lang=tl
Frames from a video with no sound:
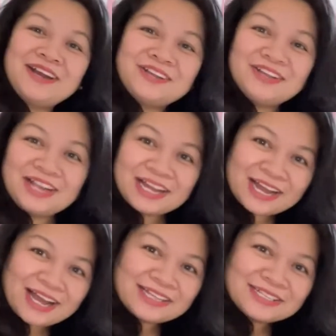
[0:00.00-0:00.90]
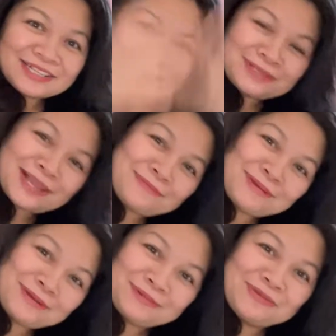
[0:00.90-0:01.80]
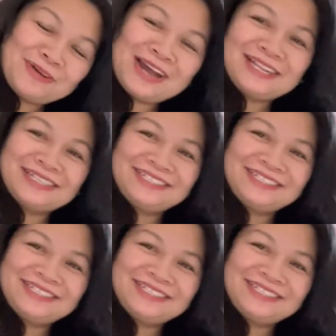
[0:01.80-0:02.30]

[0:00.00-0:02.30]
Ayun lang guys. Keep safe everyone.